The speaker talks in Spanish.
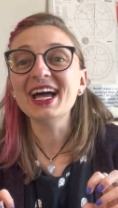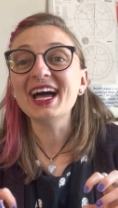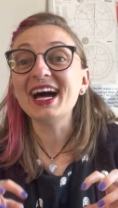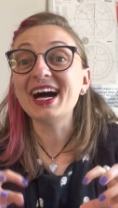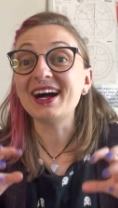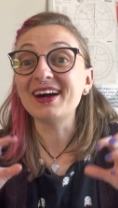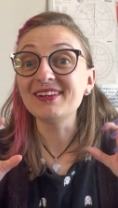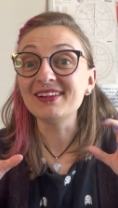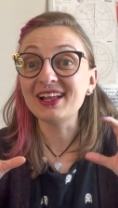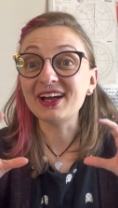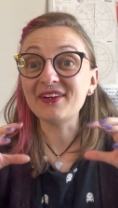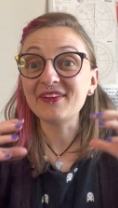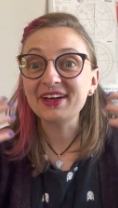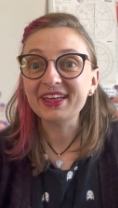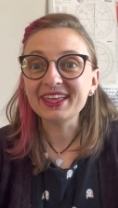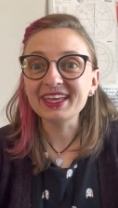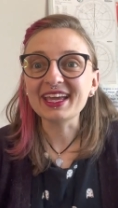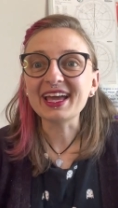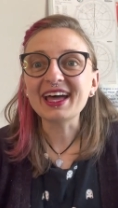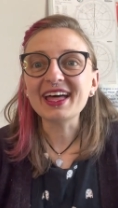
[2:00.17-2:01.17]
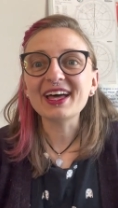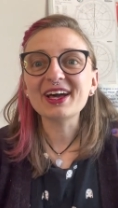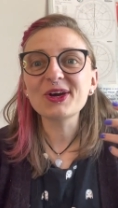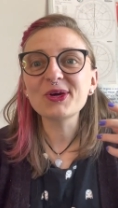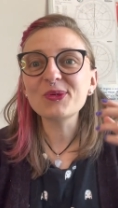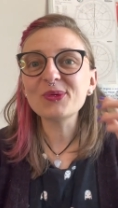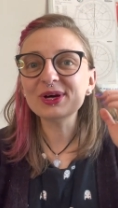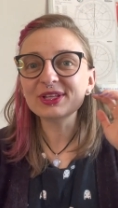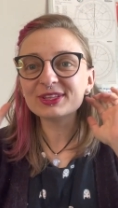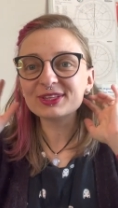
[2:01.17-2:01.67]
hablaba de cada
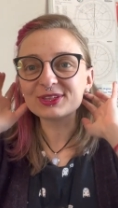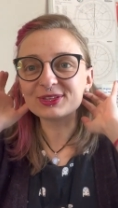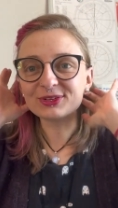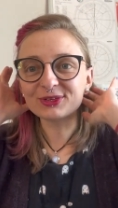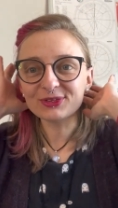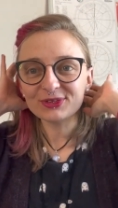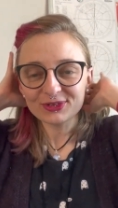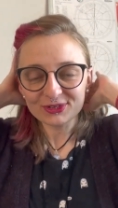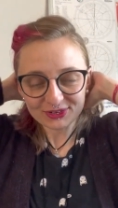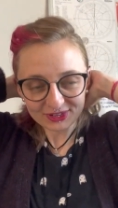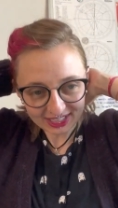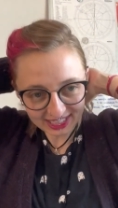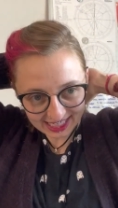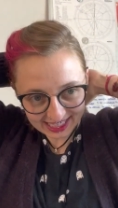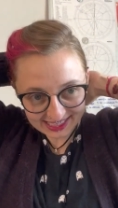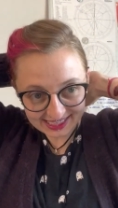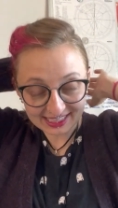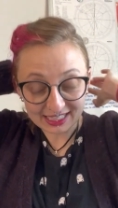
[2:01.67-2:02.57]
cuánto las